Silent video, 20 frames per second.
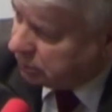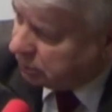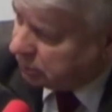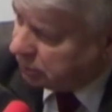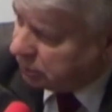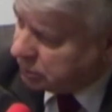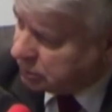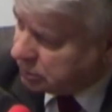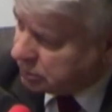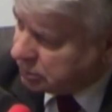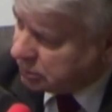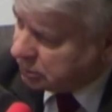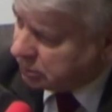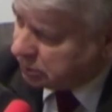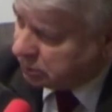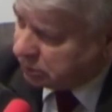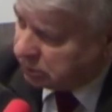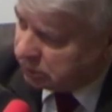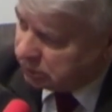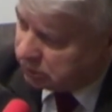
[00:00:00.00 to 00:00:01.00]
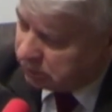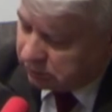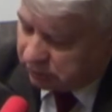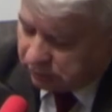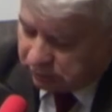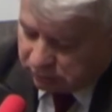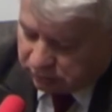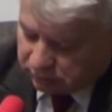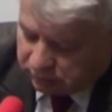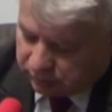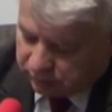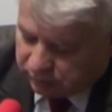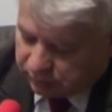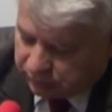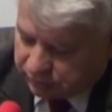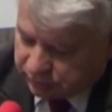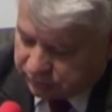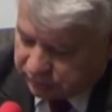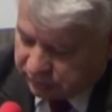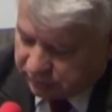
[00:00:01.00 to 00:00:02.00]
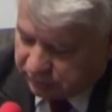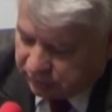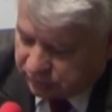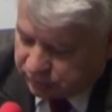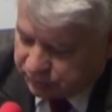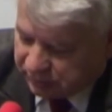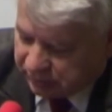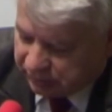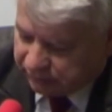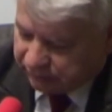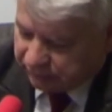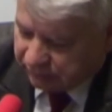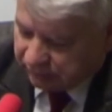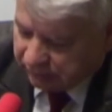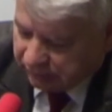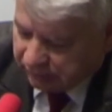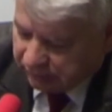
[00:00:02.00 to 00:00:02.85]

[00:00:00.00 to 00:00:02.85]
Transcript: To jest e, sedno sprawy.